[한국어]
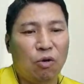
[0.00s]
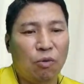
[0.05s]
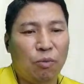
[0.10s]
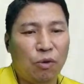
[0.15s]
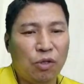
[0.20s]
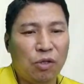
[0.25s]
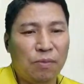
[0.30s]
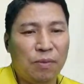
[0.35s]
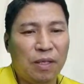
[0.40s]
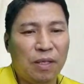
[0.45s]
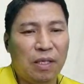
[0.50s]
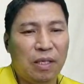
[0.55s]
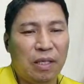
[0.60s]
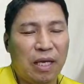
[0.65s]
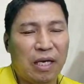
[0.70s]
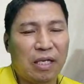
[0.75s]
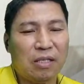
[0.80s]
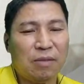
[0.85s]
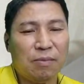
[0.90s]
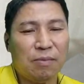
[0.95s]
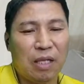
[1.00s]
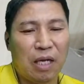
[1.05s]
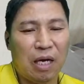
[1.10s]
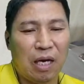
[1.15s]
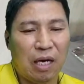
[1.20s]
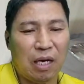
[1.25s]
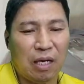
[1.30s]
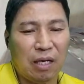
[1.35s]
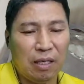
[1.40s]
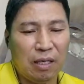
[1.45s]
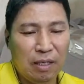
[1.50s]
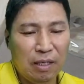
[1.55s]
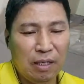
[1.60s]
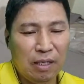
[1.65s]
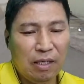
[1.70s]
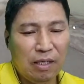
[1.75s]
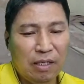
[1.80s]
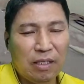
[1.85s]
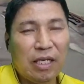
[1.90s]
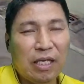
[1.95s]
보시면 되겠습니다.
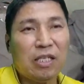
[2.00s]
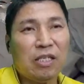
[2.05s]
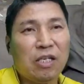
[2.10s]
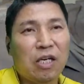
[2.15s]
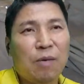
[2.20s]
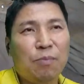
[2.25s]
자, 저희